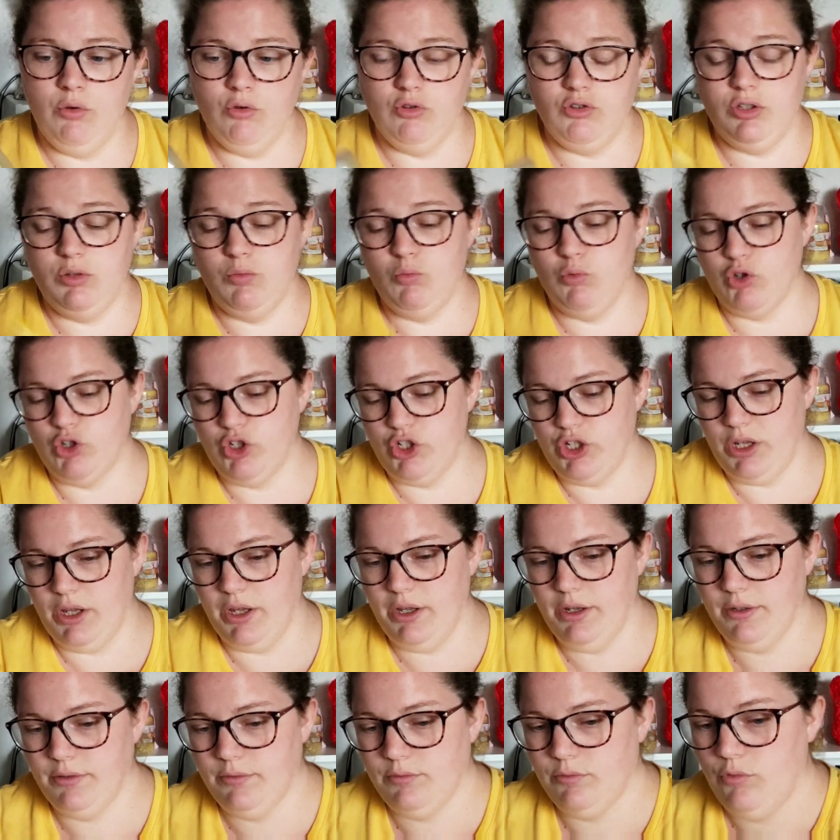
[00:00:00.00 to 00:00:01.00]
C'est moins
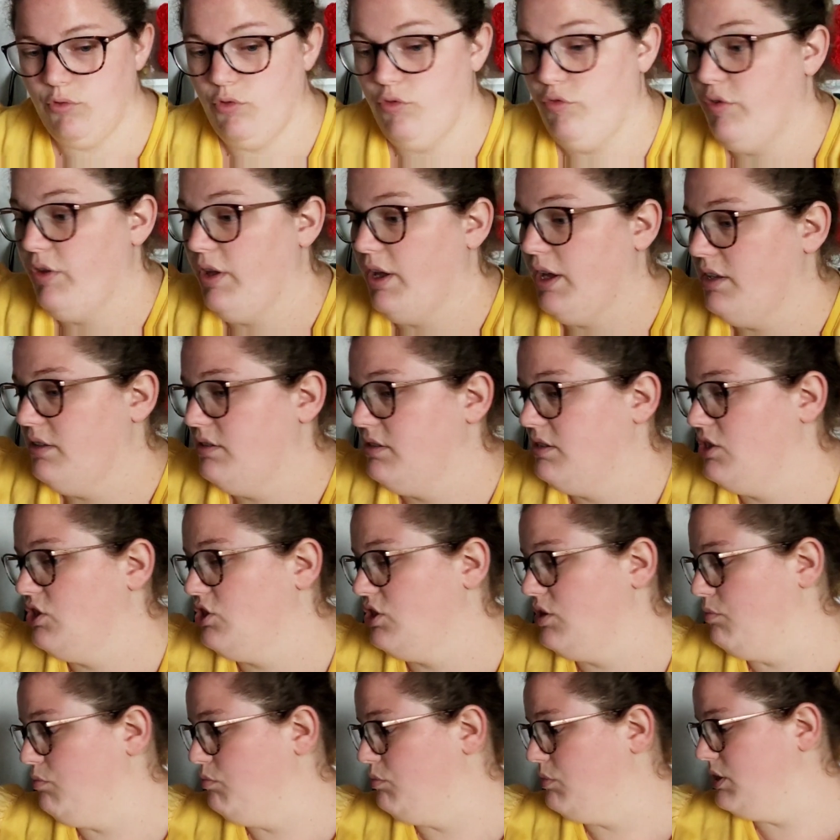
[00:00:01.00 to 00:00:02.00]
cher. On verra si
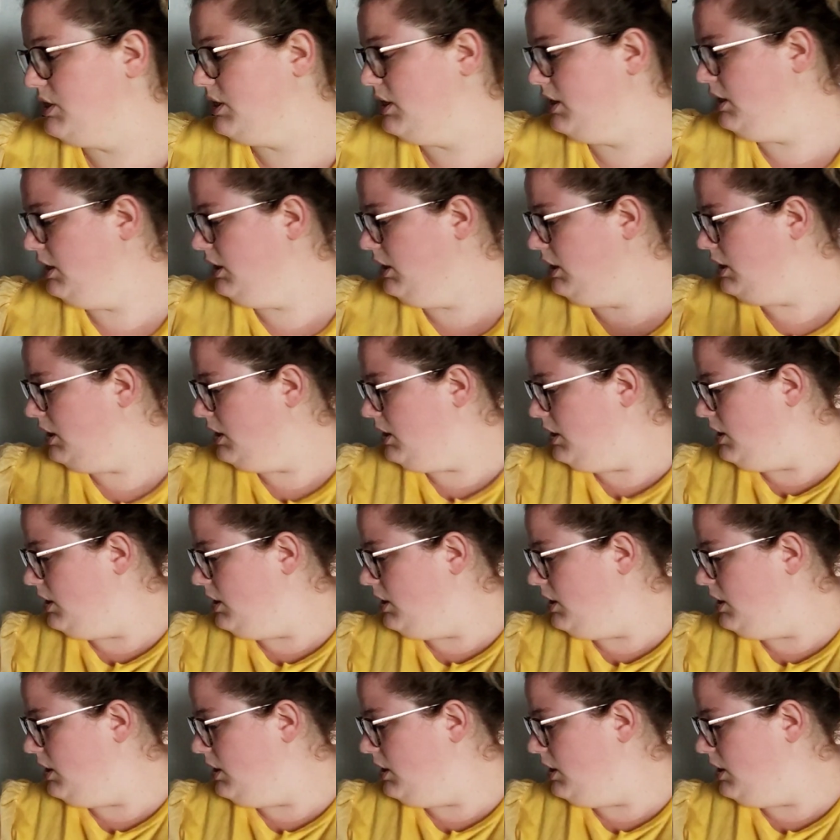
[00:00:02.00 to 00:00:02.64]
j'aime bien.